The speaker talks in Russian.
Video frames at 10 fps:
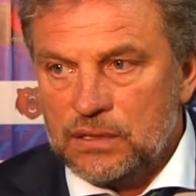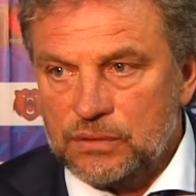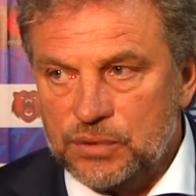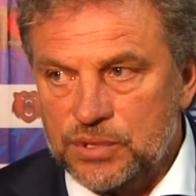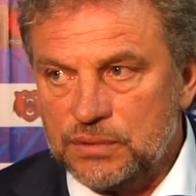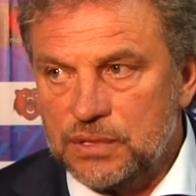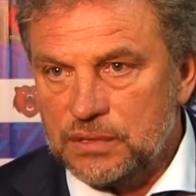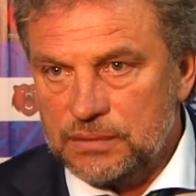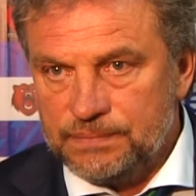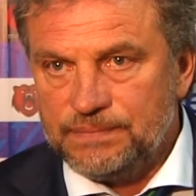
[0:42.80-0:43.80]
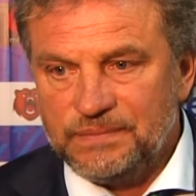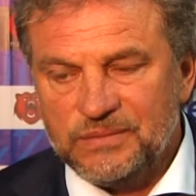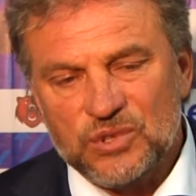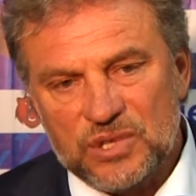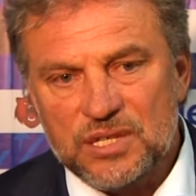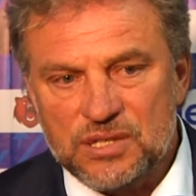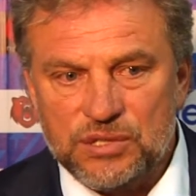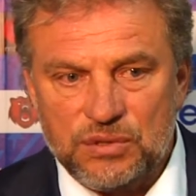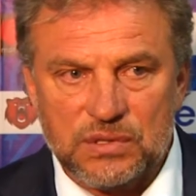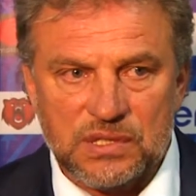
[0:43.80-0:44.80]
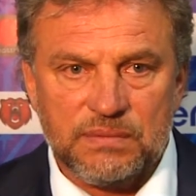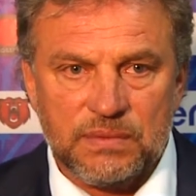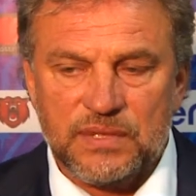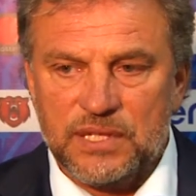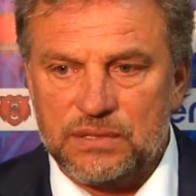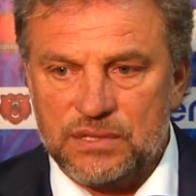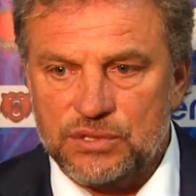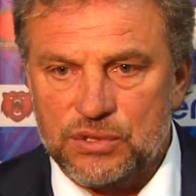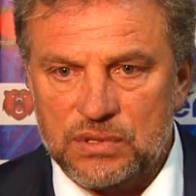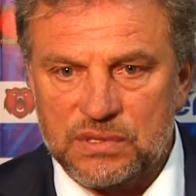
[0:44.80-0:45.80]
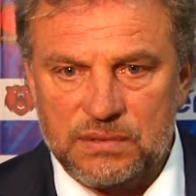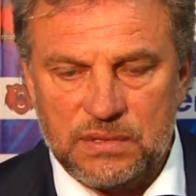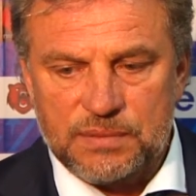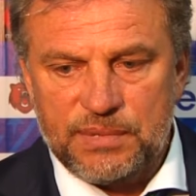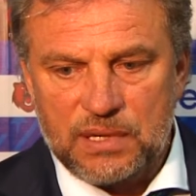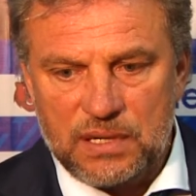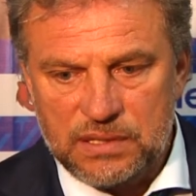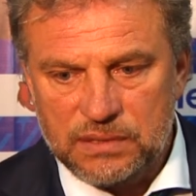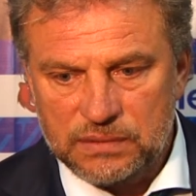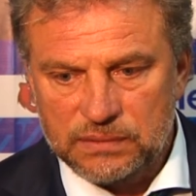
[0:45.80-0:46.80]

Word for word: В общем-то, но есть что, есть что разбирать,